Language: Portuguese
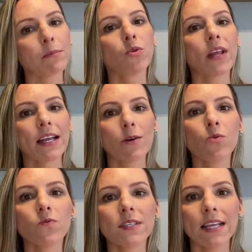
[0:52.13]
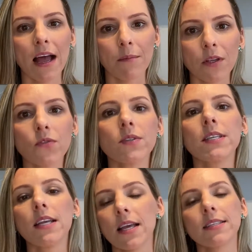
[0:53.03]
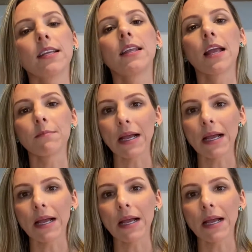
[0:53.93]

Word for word: mudar alguns hábitos e assim ter